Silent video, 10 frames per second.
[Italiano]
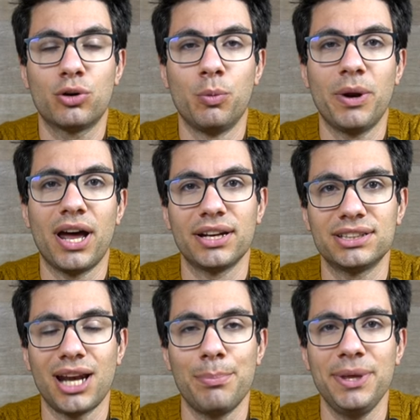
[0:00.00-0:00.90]
recuperare
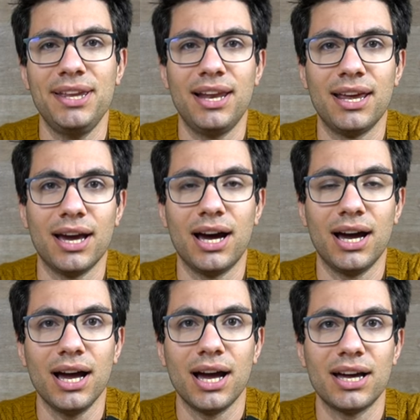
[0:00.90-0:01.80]
tre pile
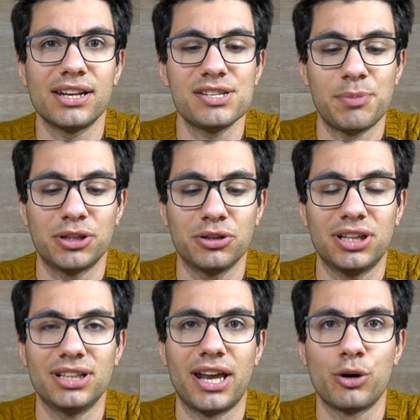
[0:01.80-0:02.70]
AAA rispetto che
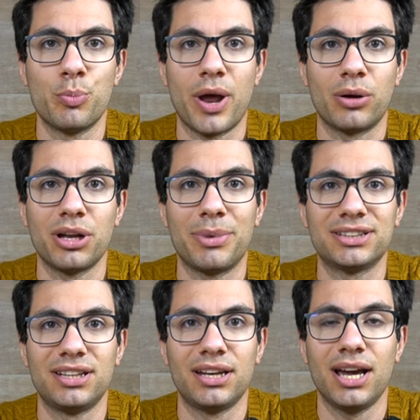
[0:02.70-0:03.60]
andare a recuperare una
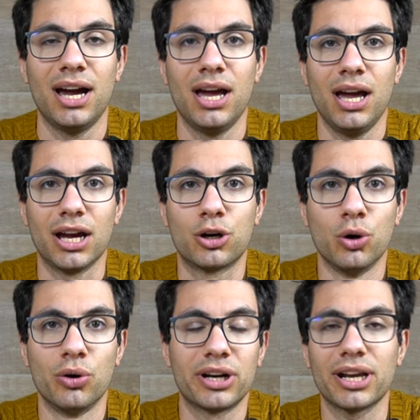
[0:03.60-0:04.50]
batteria eh,
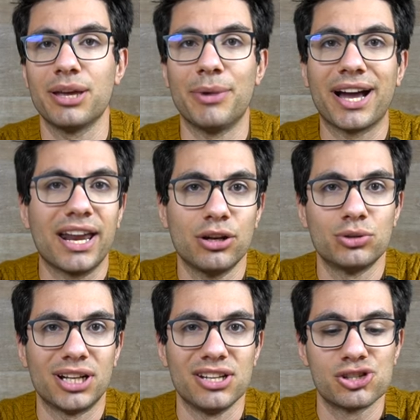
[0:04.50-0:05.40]
Core che magari
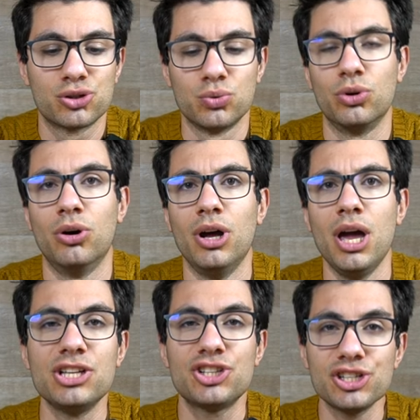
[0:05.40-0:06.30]
non ha nessuno.
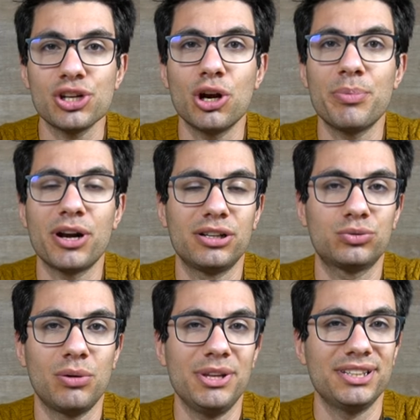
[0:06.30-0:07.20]
Ci sono però
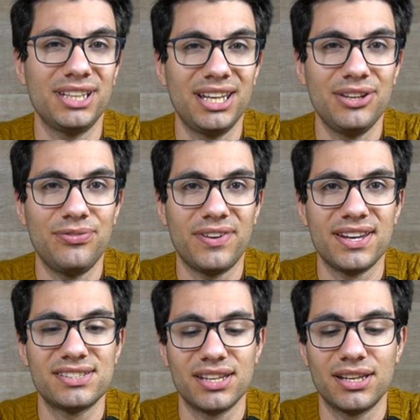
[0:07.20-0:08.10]
naturalmente delle
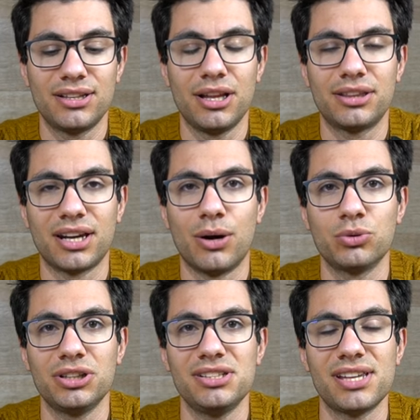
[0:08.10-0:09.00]
differenze eh, tra
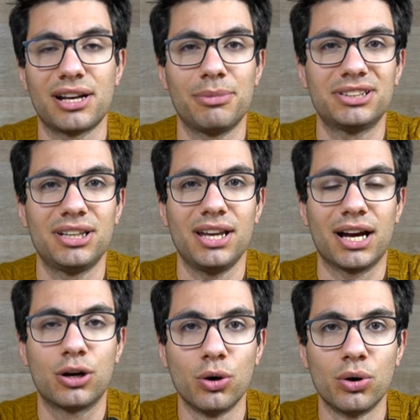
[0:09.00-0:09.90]
utilizzare la
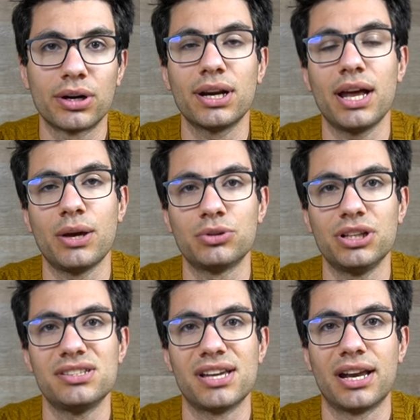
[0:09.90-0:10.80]
batteria Core e
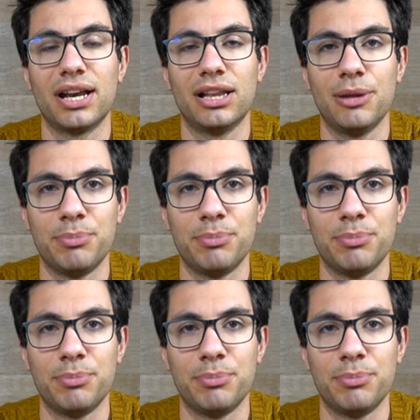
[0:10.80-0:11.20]
utilizzare le